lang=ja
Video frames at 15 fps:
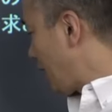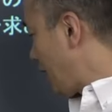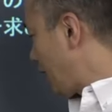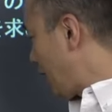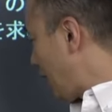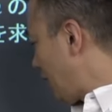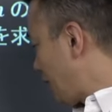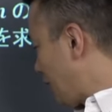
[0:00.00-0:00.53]
か
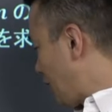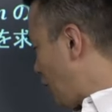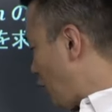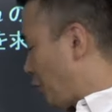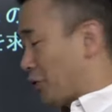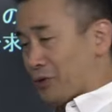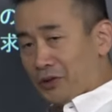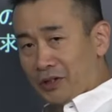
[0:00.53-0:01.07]
なって
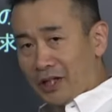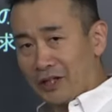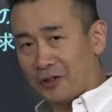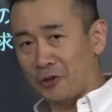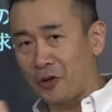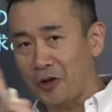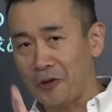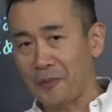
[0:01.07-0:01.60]
思った
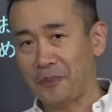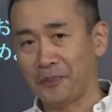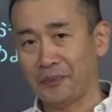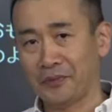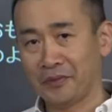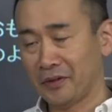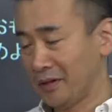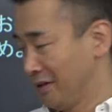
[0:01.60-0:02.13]
人
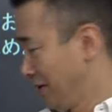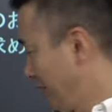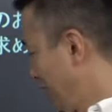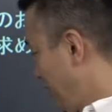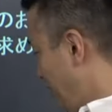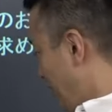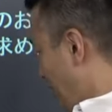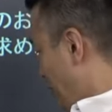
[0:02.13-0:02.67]

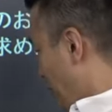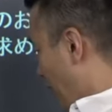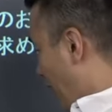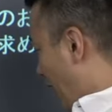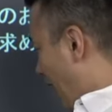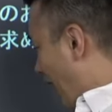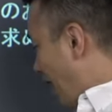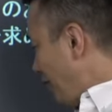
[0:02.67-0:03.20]
これ
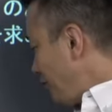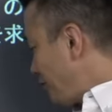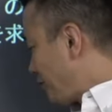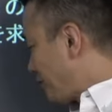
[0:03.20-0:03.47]
アウ